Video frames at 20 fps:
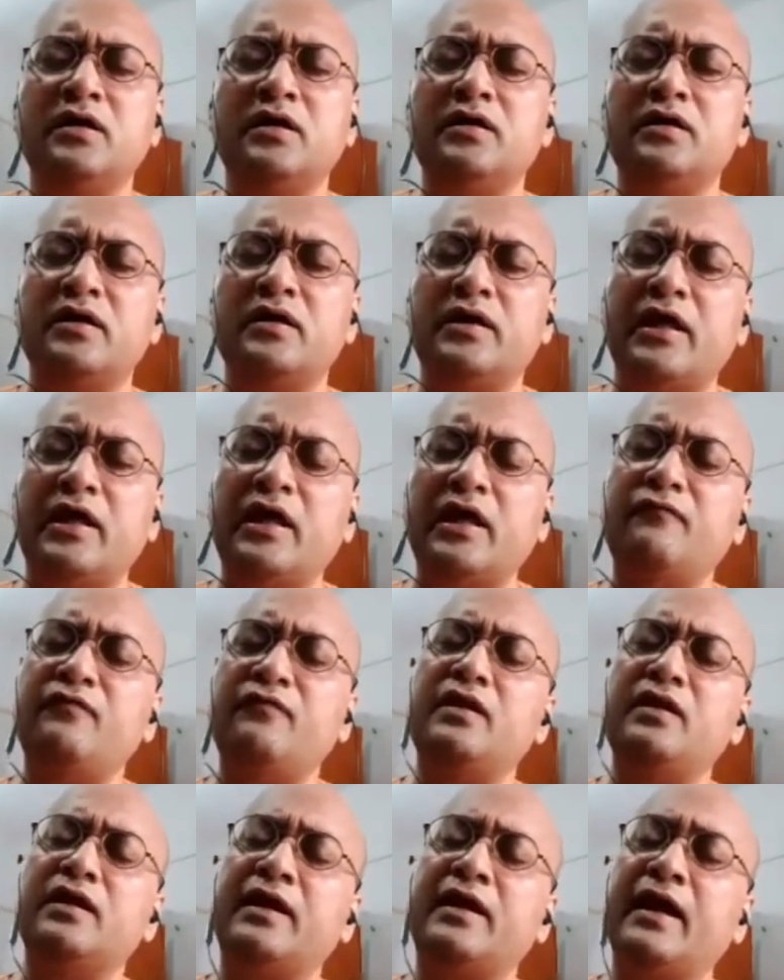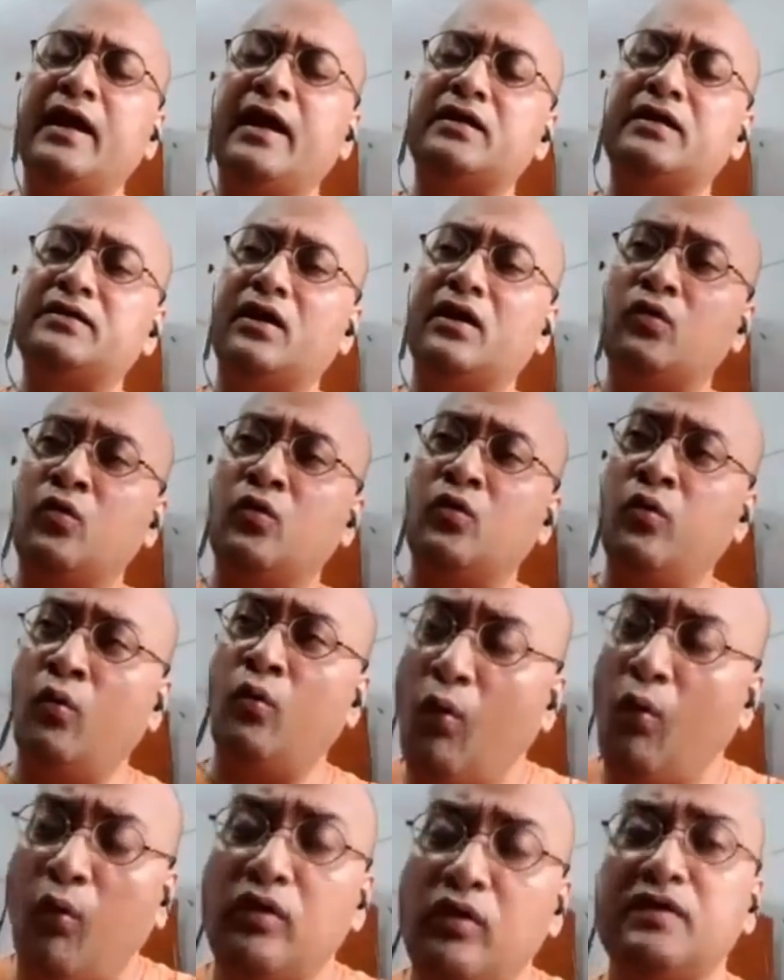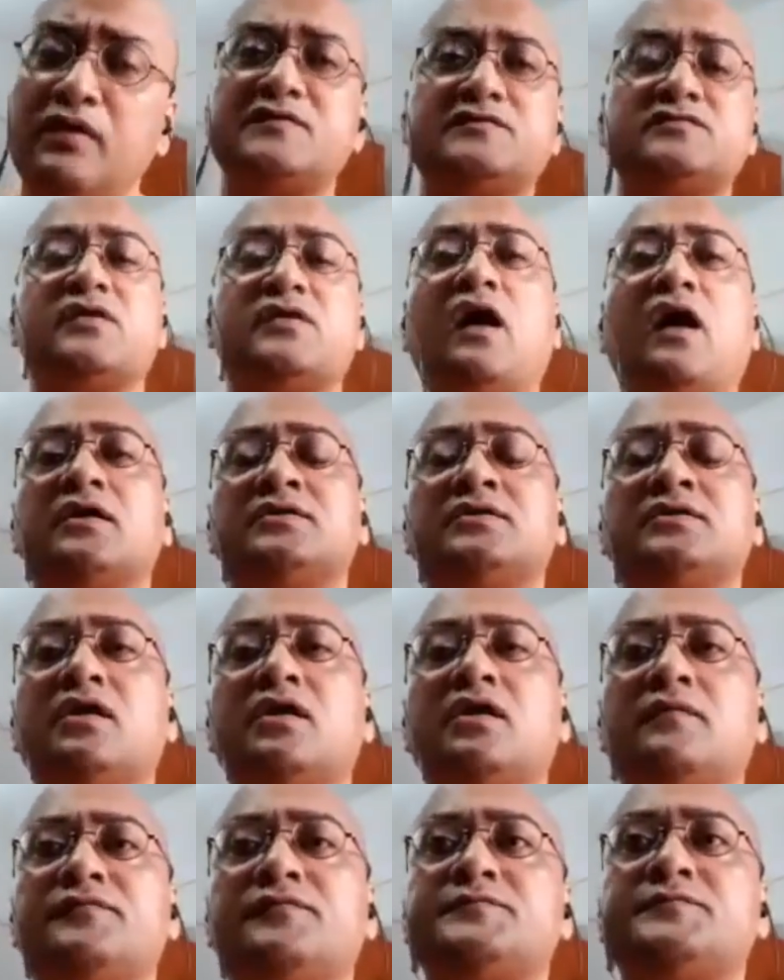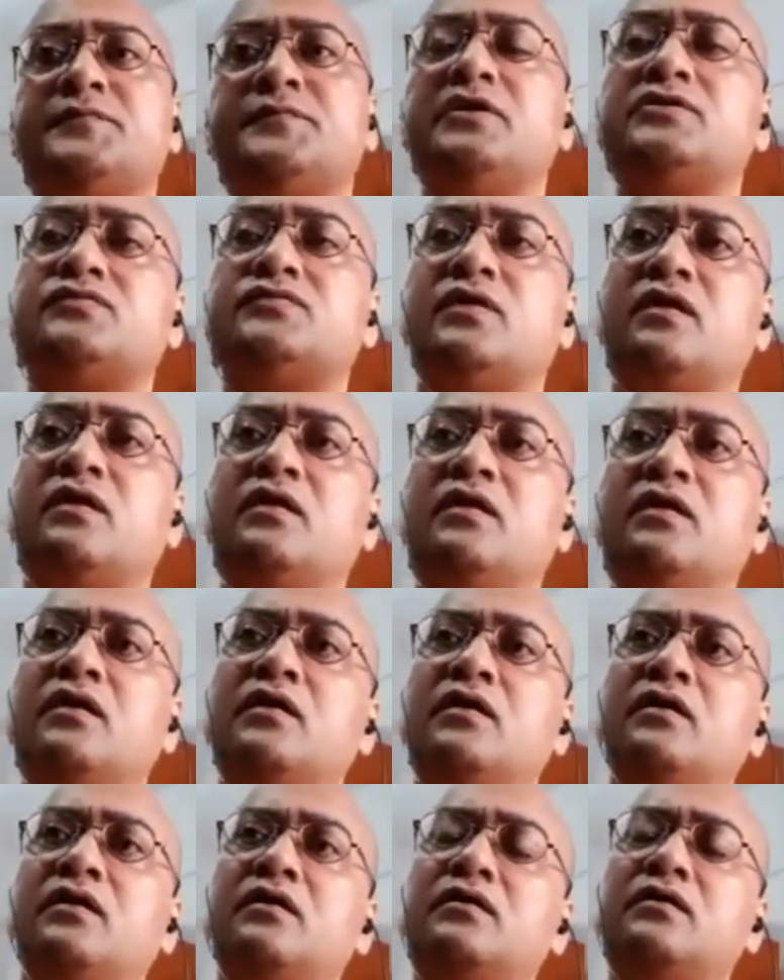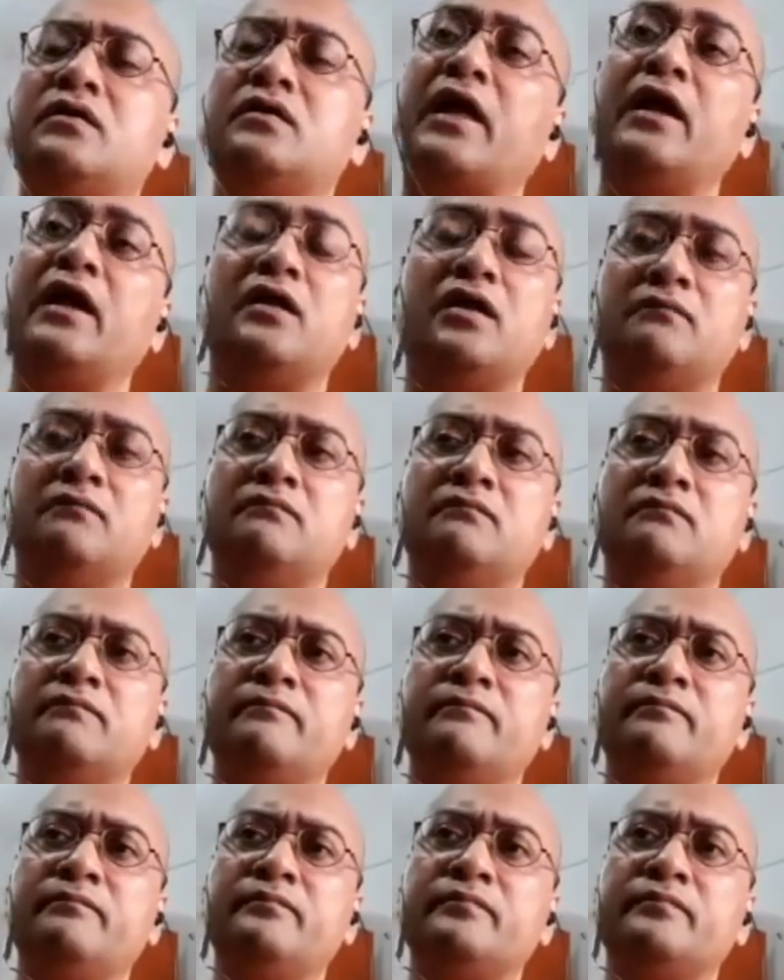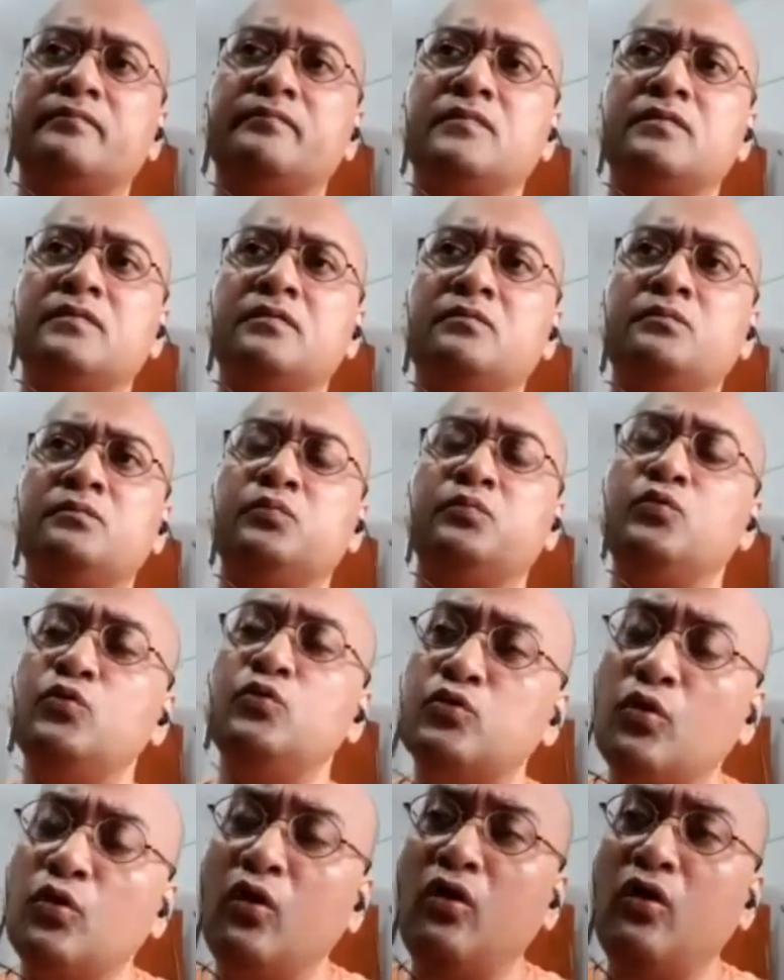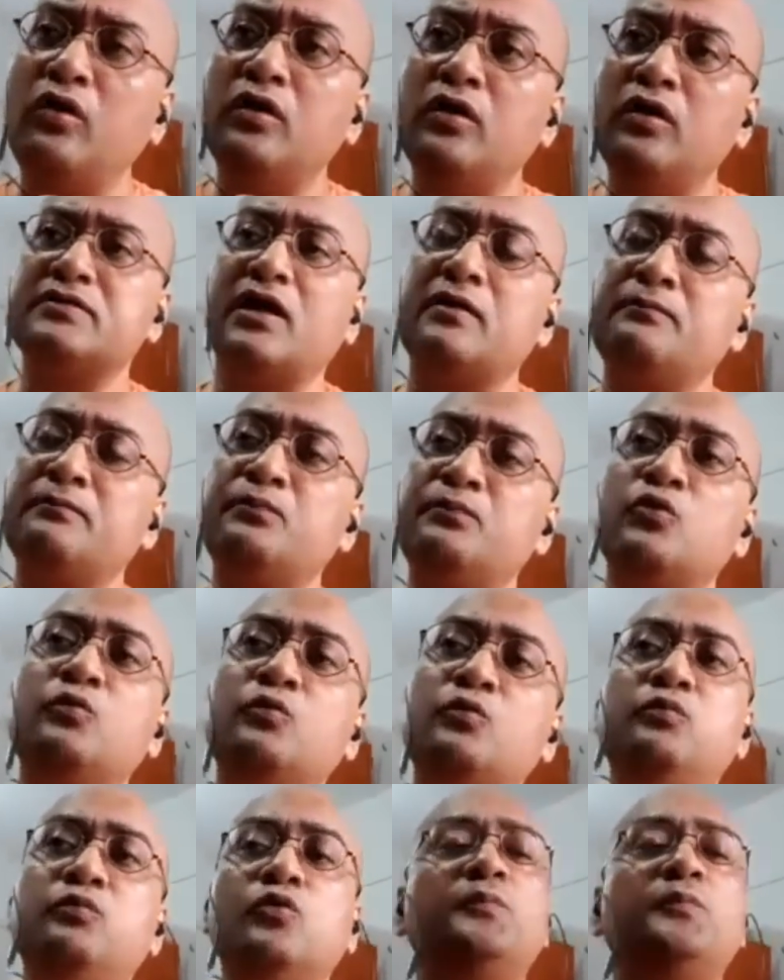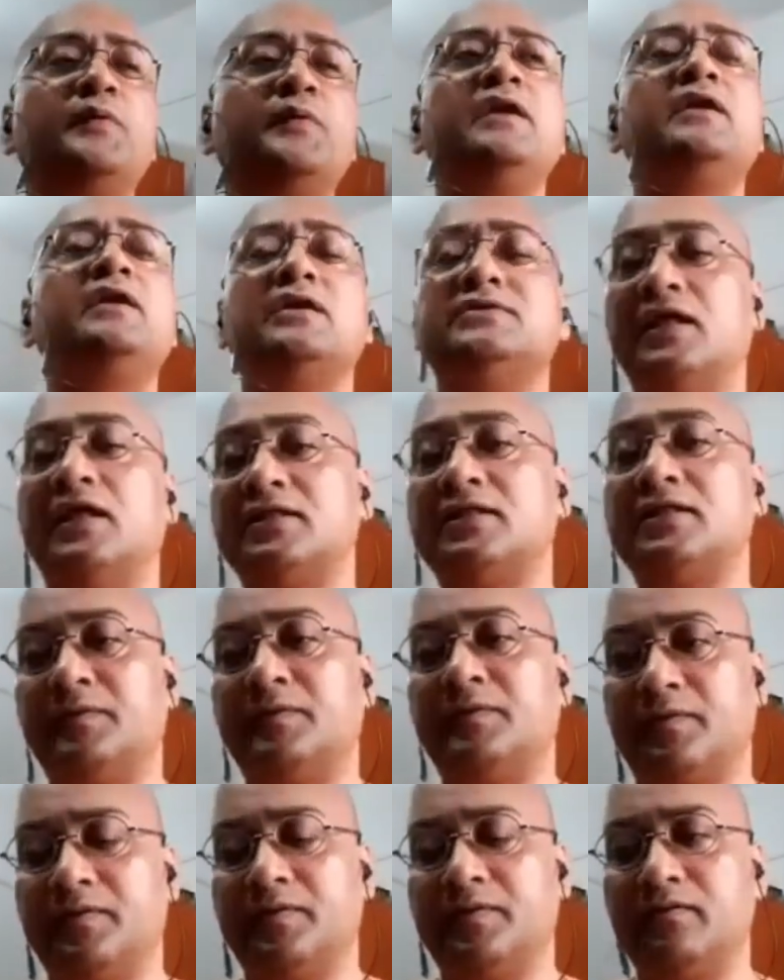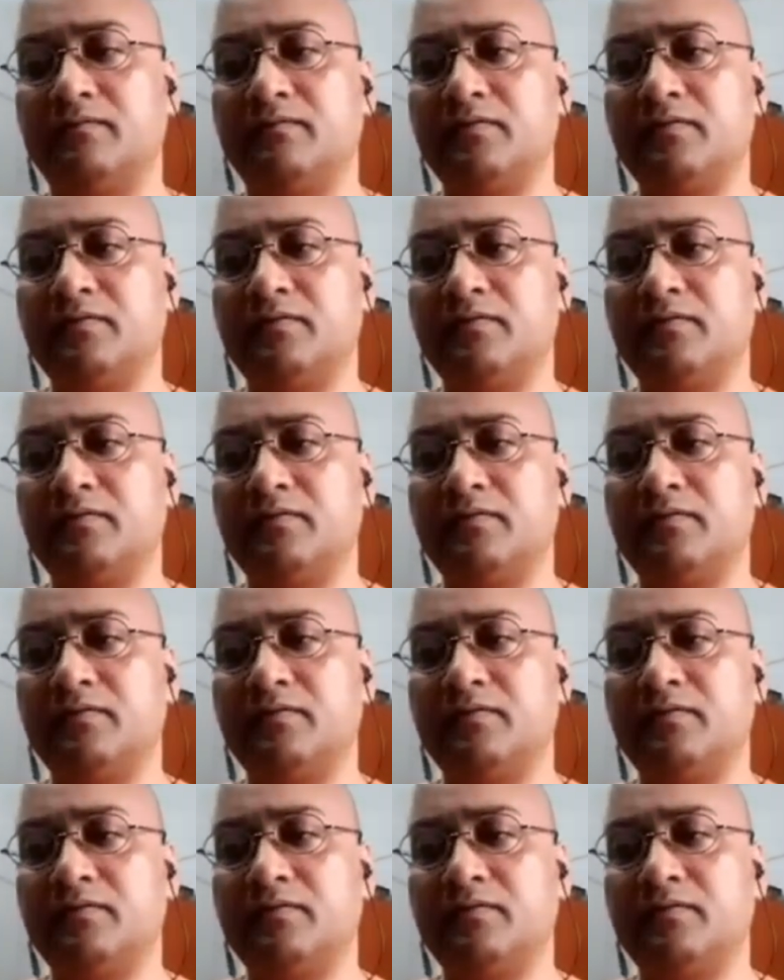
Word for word: হি উইল গেট দ্য হোল স্ট্রাকচার অফ স্পিরিচুয়াল কিংডম পুরো তার ব্লু প্রিন্টটা জানতে পারবেন